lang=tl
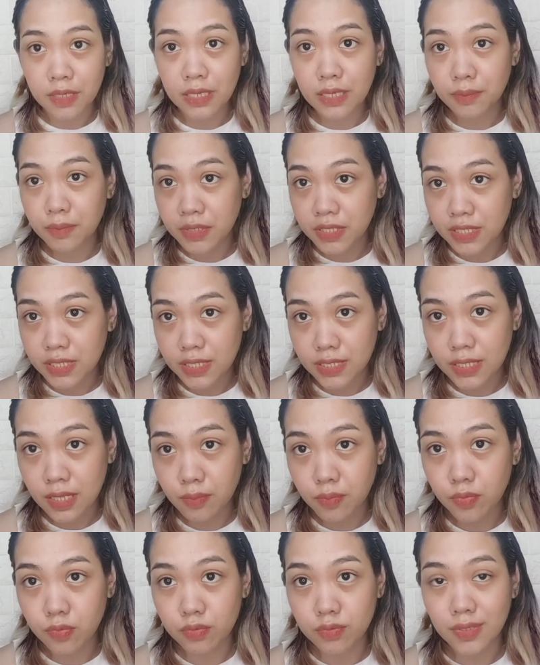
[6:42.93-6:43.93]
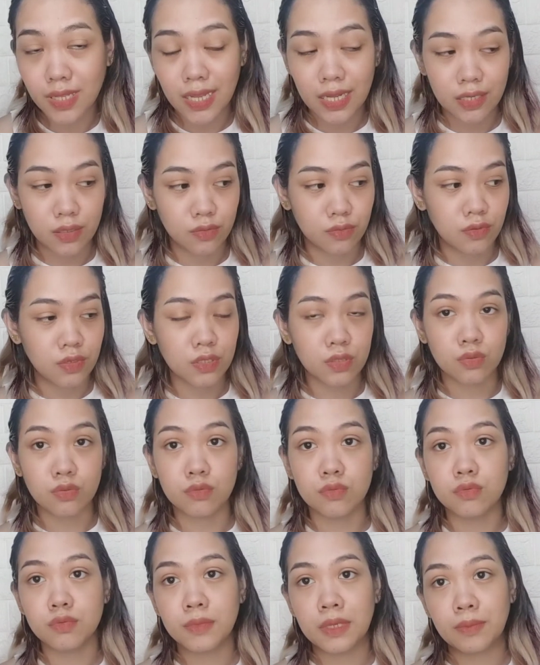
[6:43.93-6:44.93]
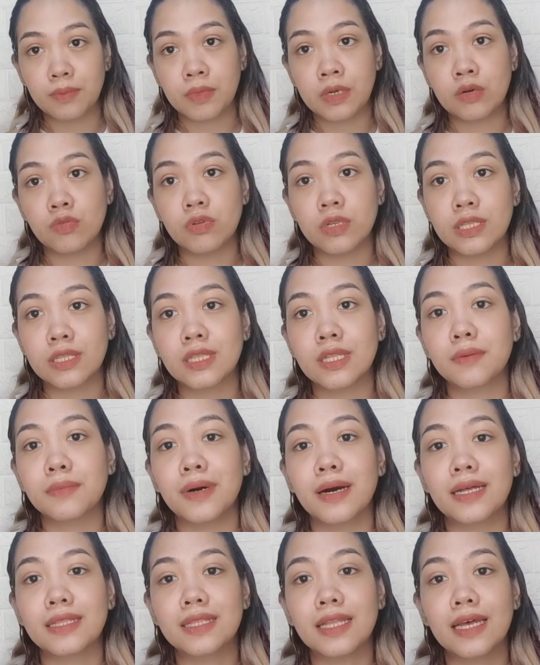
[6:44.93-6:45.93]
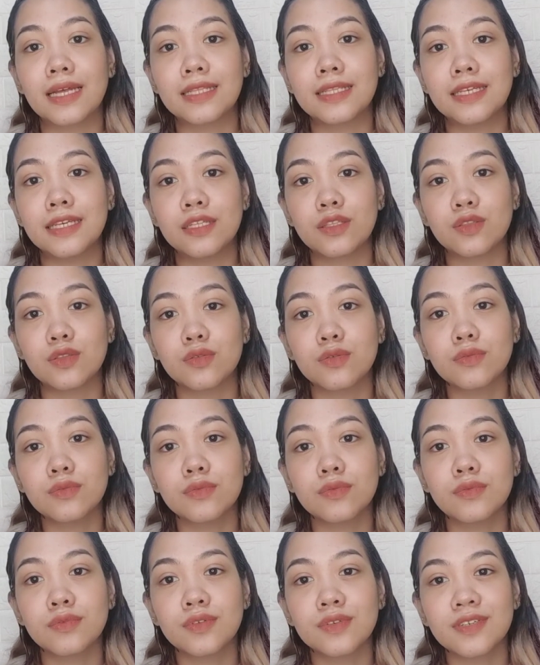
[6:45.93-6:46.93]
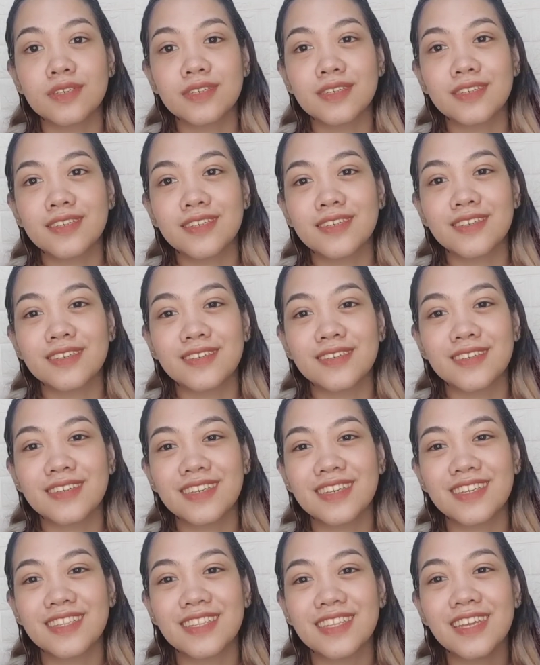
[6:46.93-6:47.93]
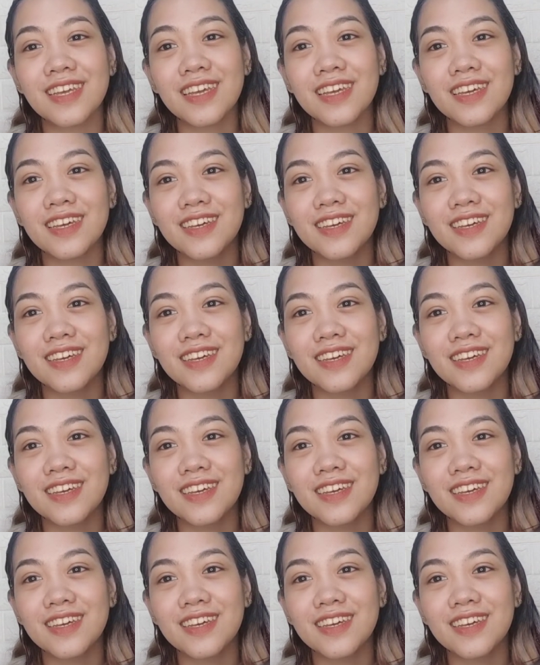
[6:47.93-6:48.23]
may bisita po tayo. Ito, may makulit na bata dito. Hindi. Hindi?